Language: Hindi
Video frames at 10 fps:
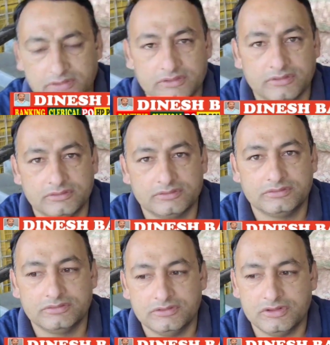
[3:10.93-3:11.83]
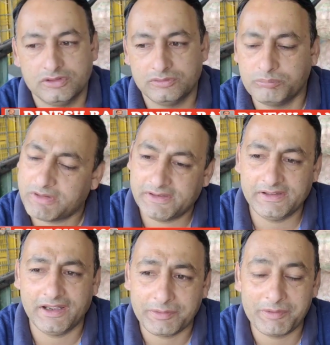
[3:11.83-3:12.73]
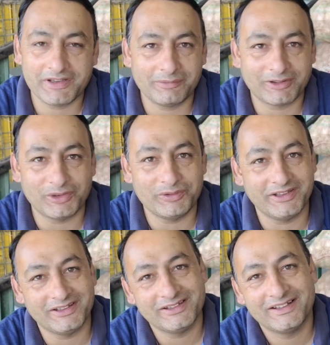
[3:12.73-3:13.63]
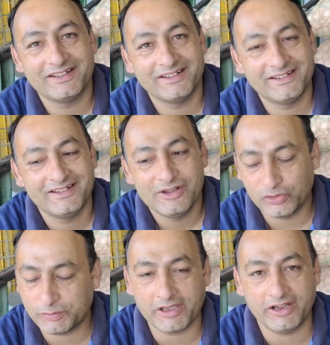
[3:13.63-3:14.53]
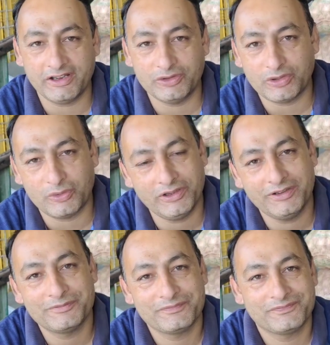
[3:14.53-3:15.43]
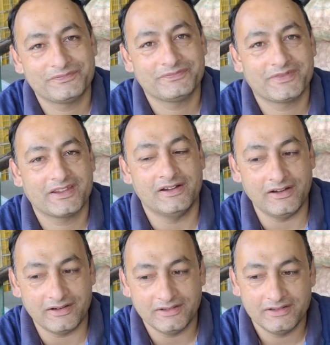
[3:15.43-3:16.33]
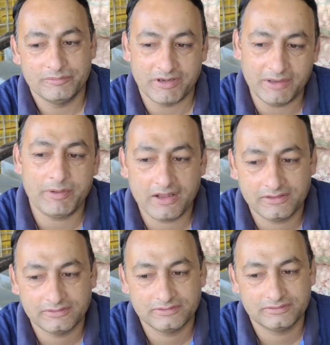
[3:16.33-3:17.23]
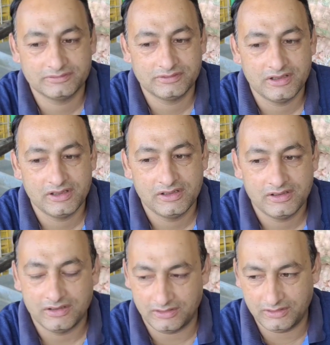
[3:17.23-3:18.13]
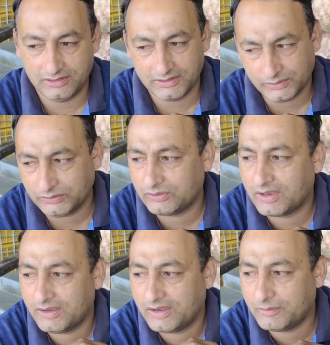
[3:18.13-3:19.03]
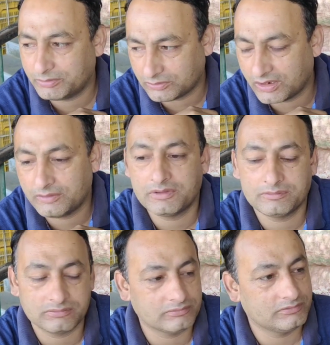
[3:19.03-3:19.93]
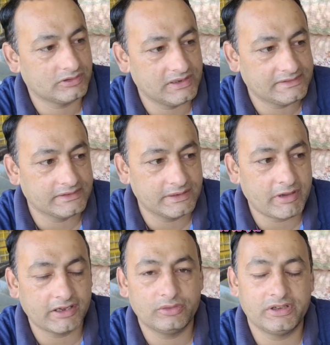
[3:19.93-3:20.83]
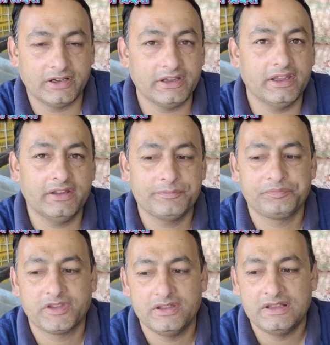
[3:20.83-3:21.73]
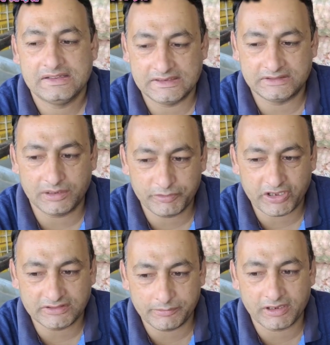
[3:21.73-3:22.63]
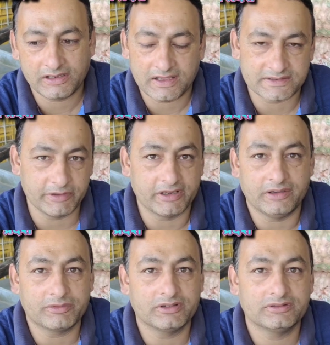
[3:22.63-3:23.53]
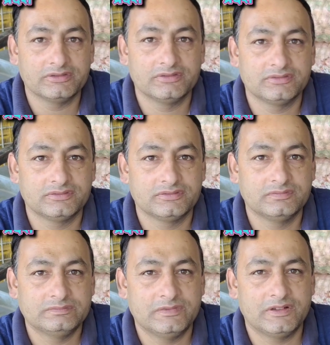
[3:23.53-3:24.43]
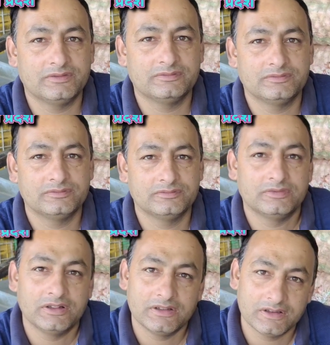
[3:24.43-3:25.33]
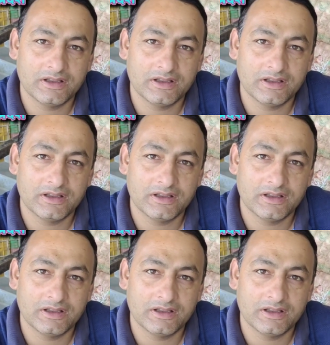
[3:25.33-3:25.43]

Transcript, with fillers: लोकल प्याज क्या रेट चल रहा है बस इसी रेट पर बेचना पड़ता है अभी उसमें ग्रेड नहीं होता कोई नहीं हाँ प्याज हाँ लहसुन थोड़ा अब थोड़ा लहसुन की मार्केट थोड़ी ठंडी है सत्तर पचहत्तर रुपये तक लास्ट बिक रहा है